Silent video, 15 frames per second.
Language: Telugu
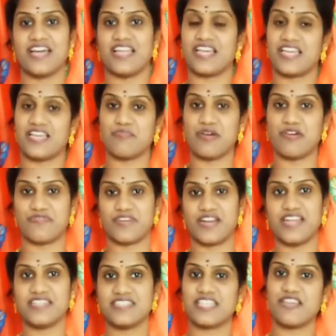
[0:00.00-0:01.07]
అలాగే మా
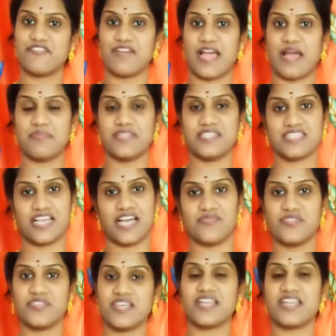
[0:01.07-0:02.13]
ఫ్రెండ్స్ కి ఫ్యామిలీస్ కి
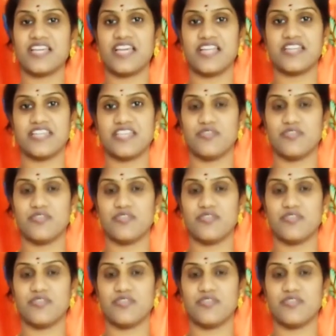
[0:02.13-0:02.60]
అందరికి అండి